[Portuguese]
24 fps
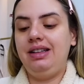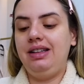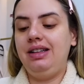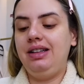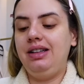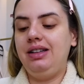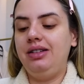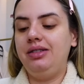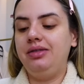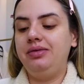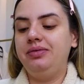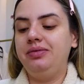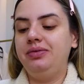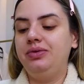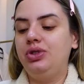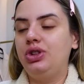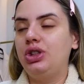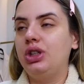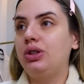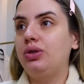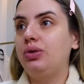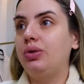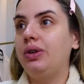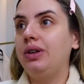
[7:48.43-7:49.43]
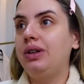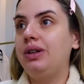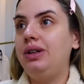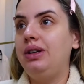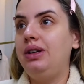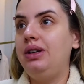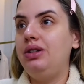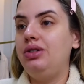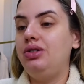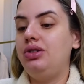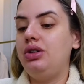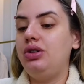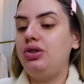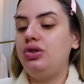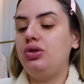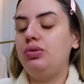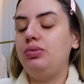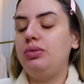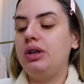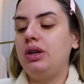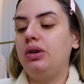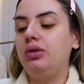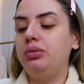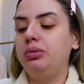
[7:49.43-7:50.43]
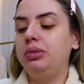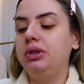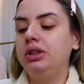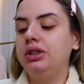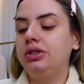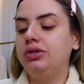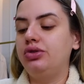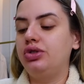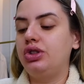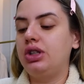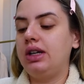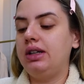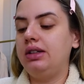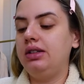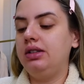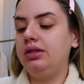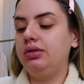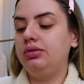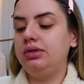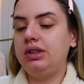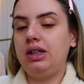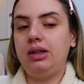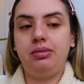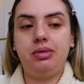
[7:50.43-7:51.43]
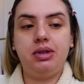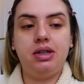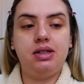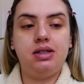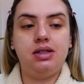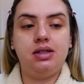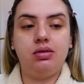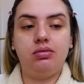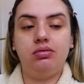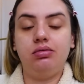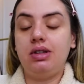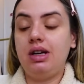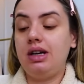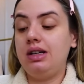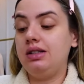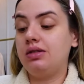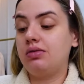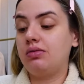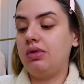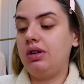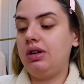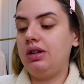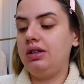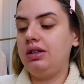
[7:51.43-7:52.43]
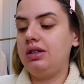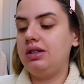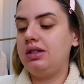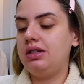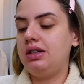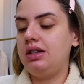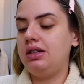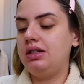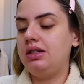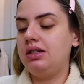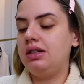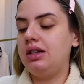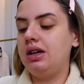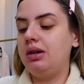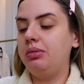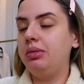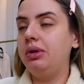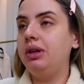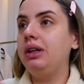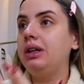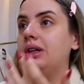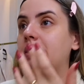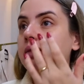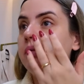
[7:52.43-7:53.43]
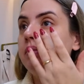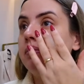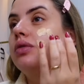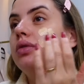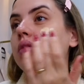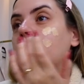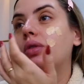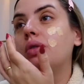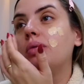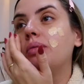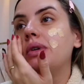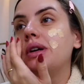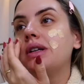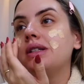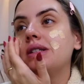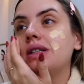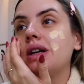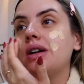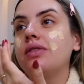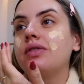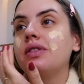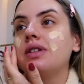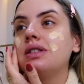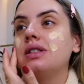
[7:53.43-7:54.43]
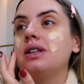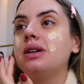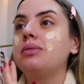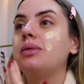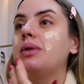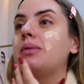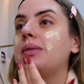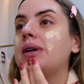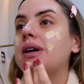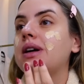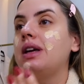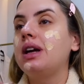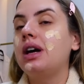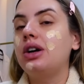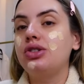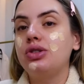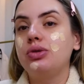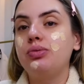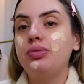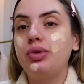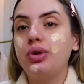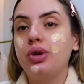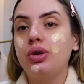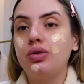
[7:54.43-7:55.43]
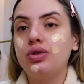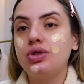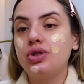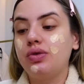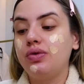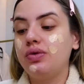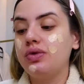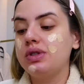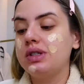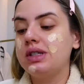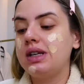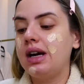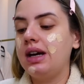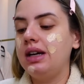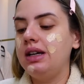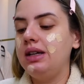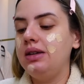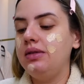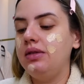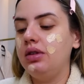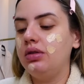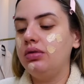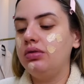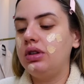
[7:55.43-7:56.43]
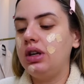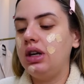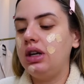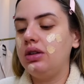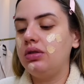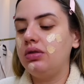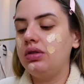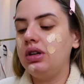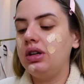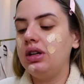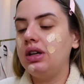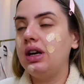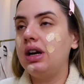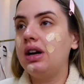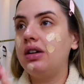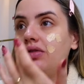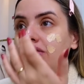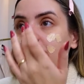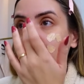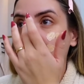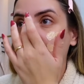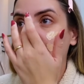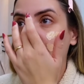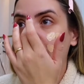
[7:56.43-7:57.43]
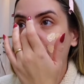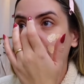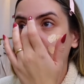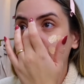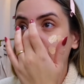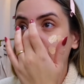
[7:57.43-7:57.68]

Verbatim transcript: E já tô aqui, gente, me arrumando. Já não, né? Porque são 10h46 da manhã. Vou começar a fazer a minha maquiagem, porque hoje eu vou sair. Eu tenho que gravar.